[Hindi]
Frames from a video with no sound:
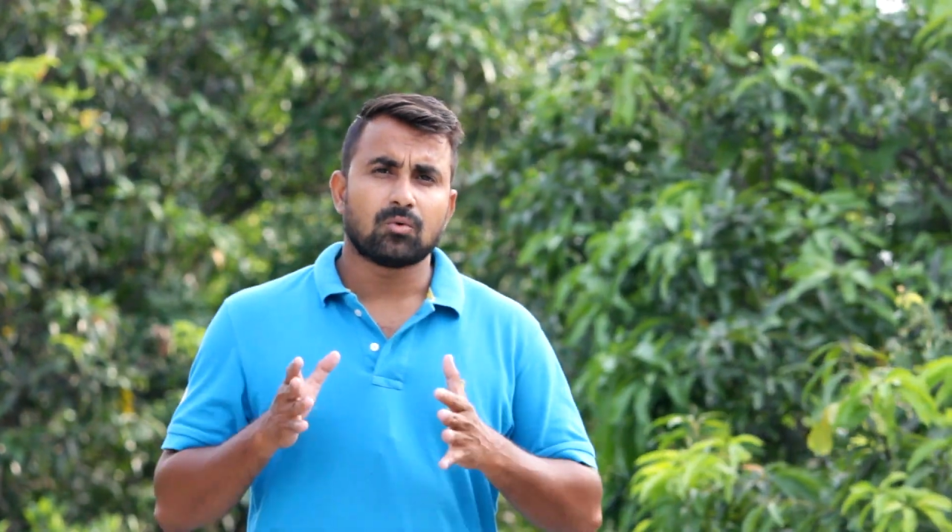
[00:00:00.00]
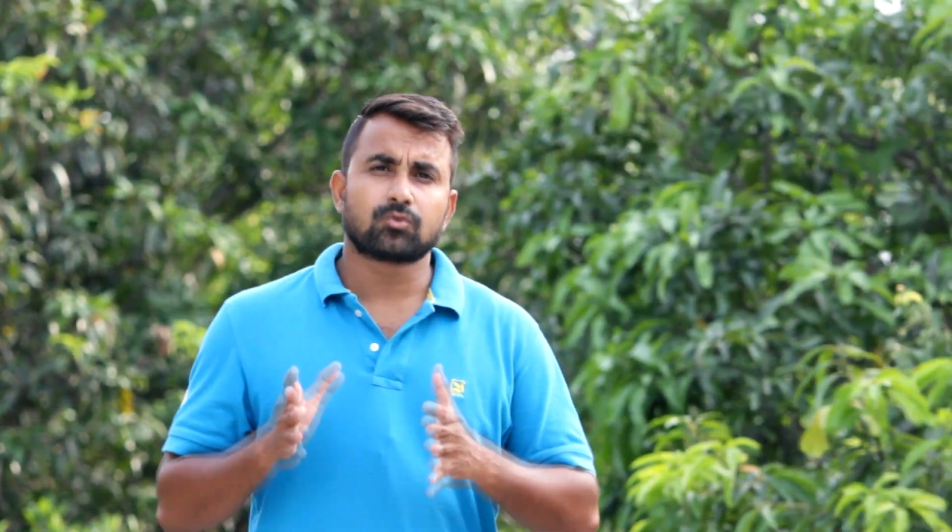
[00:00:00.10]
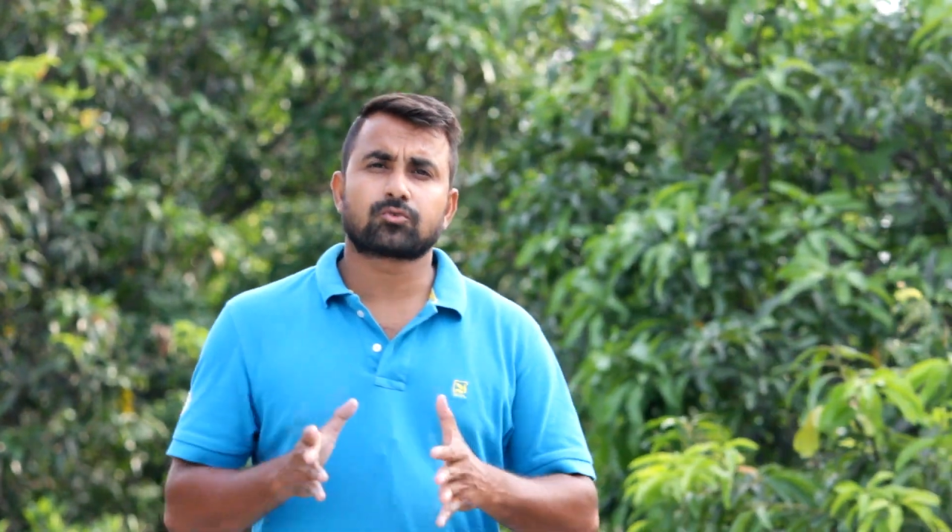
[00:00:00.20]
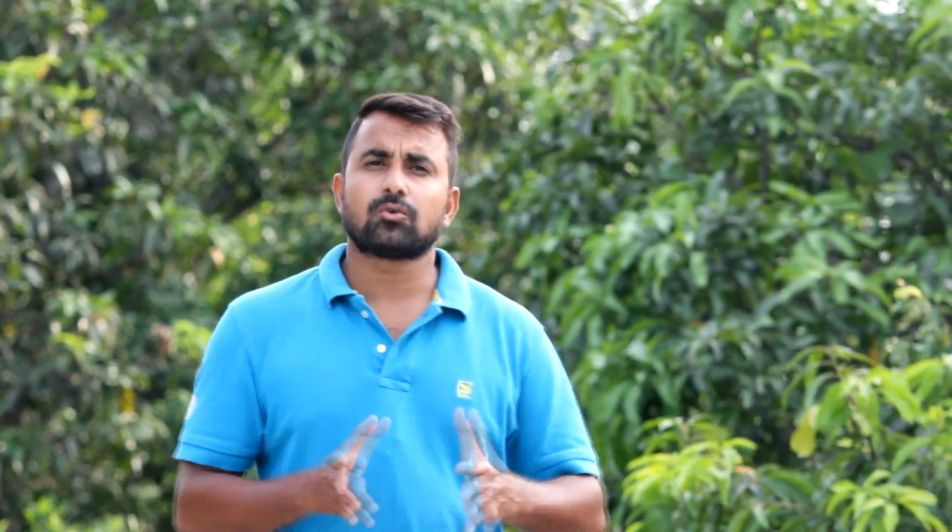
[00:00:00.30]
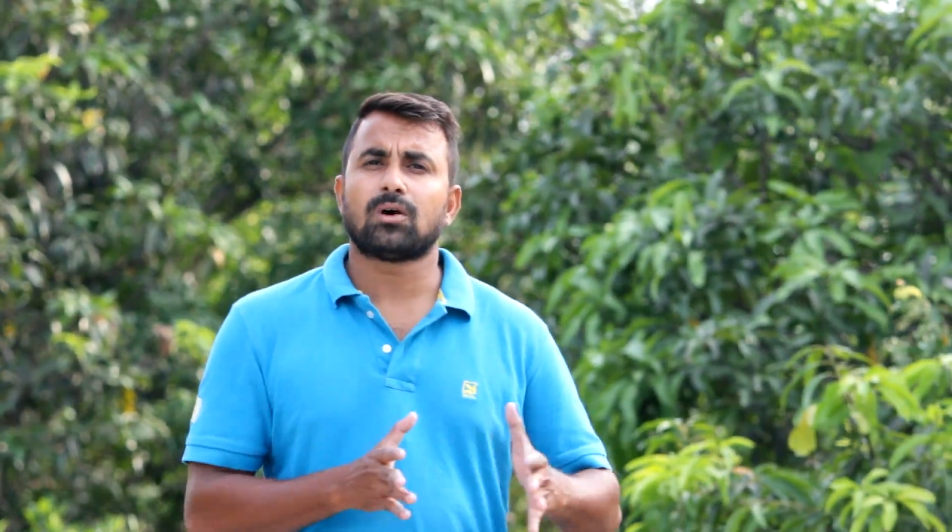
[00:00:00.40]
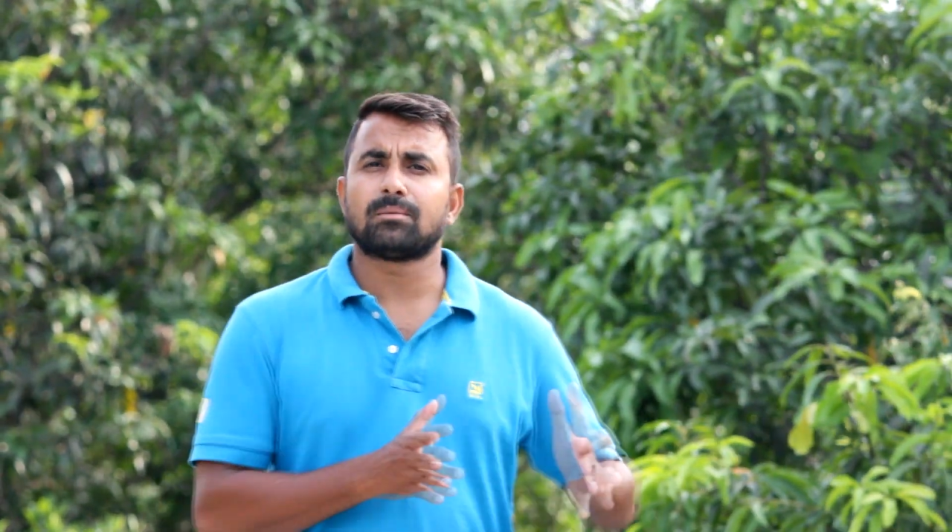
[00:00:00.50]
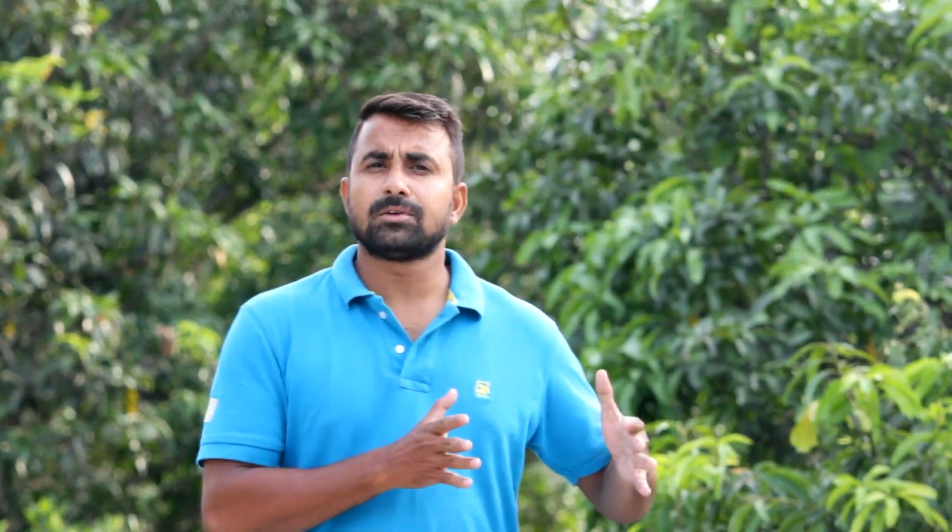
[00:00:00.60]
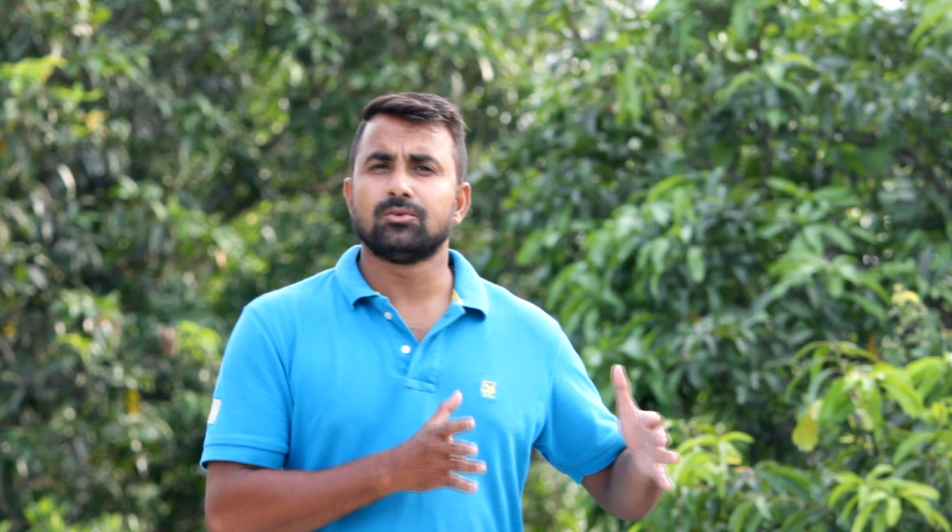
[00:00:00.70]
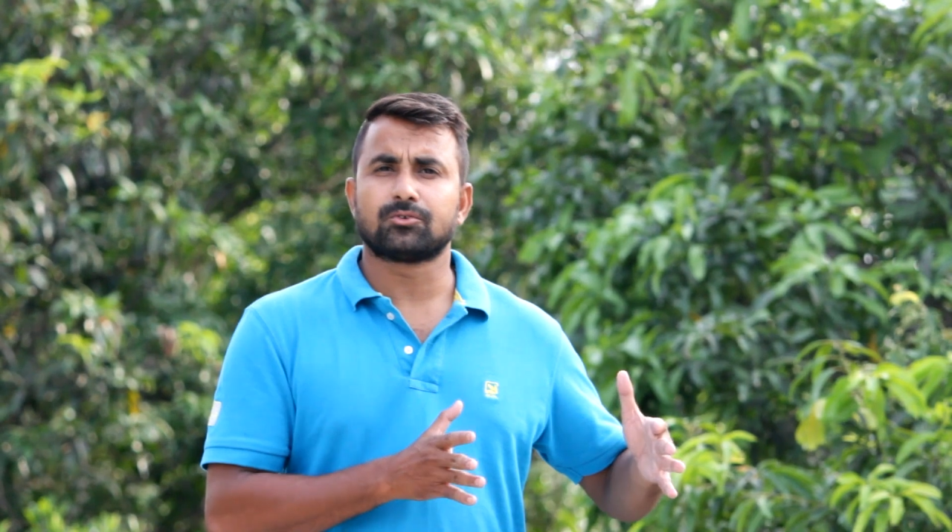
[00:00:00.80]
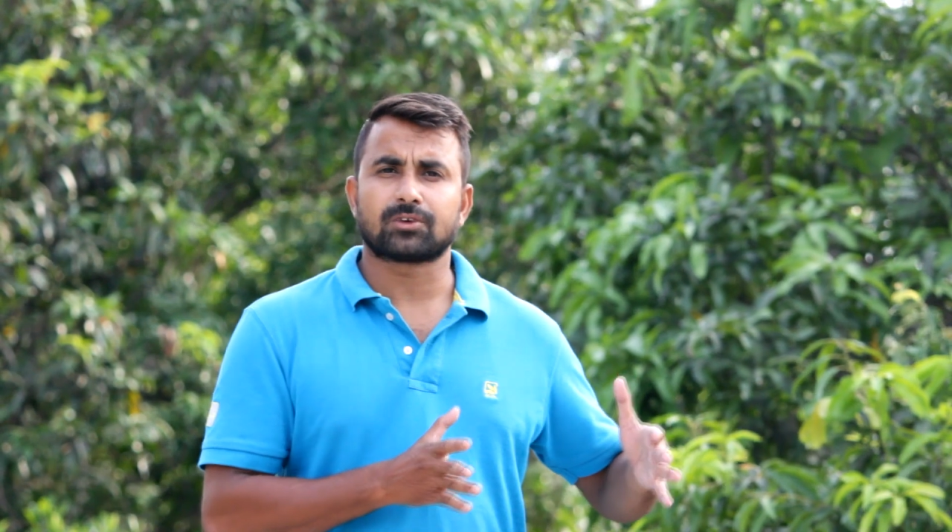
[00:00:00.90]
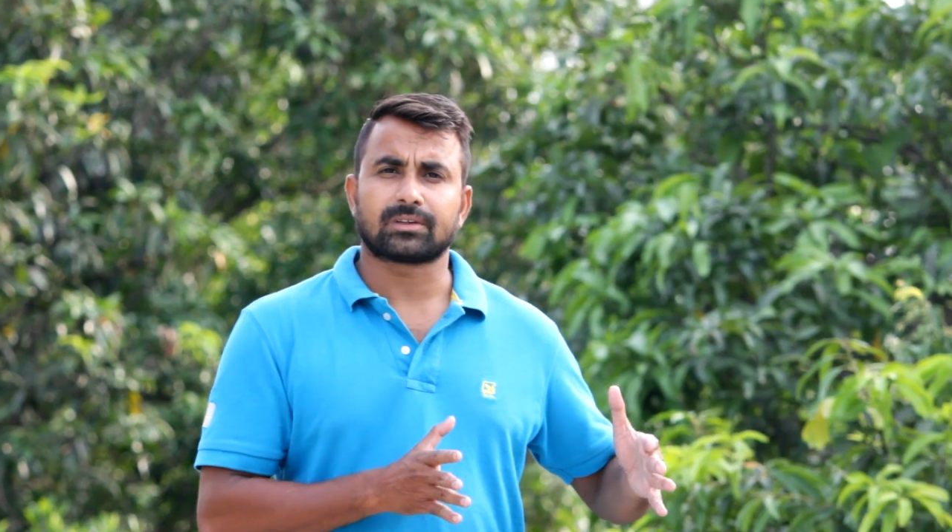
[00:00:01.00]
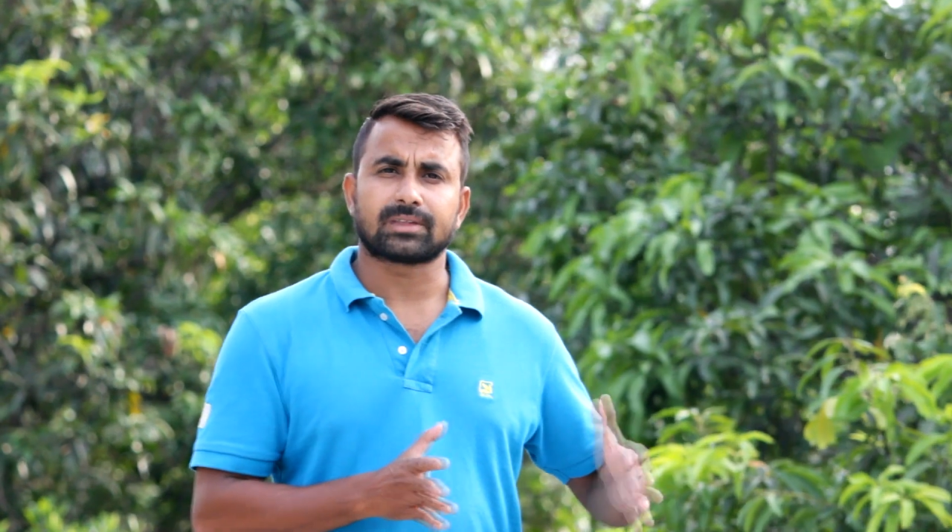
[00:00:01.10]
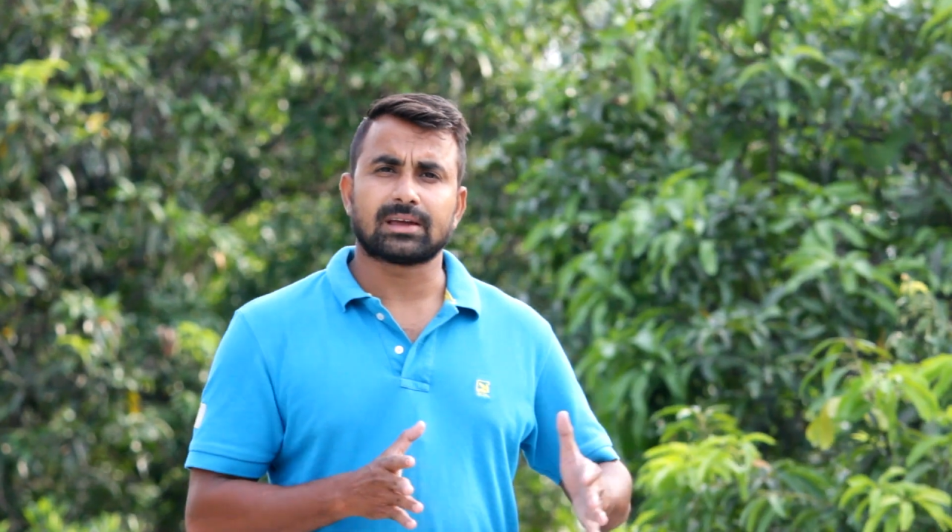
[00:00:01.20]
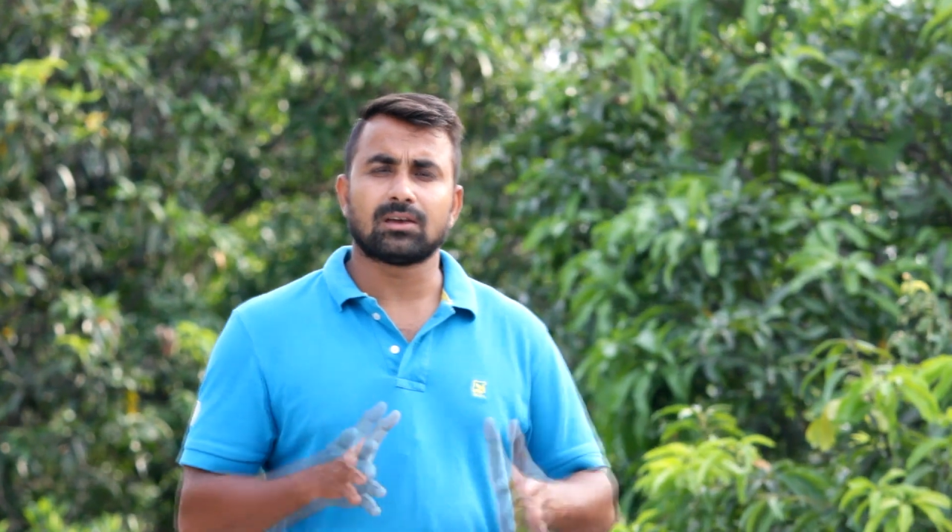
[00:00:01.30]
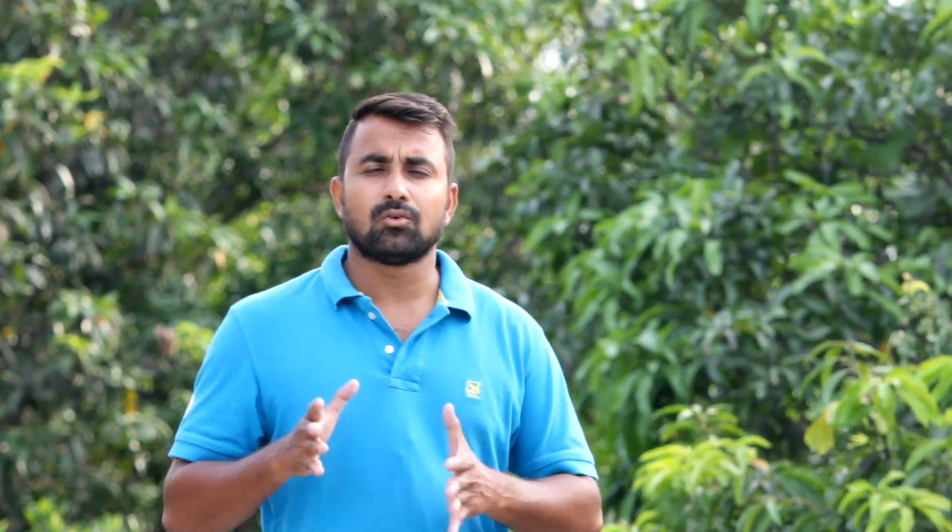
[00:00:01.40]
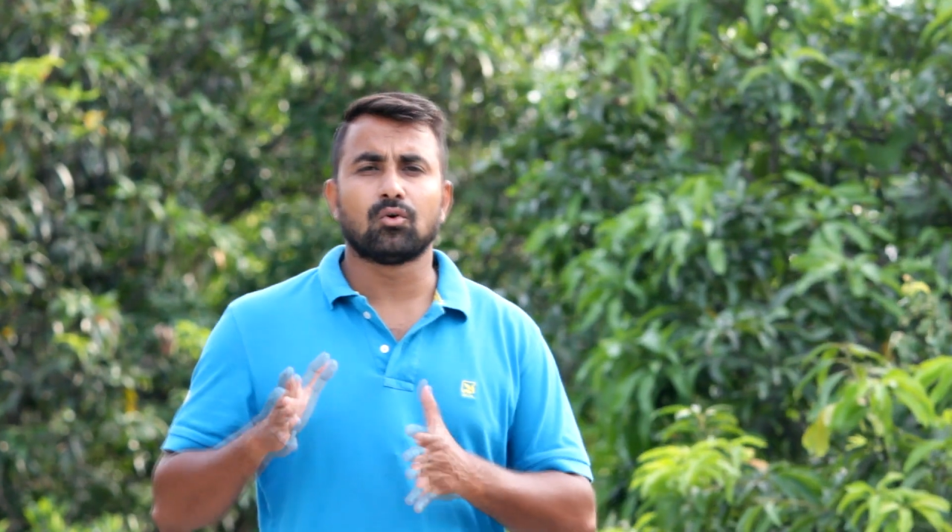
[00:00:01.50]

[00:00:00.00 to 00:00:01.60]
उसको हम यूज़ करते हैं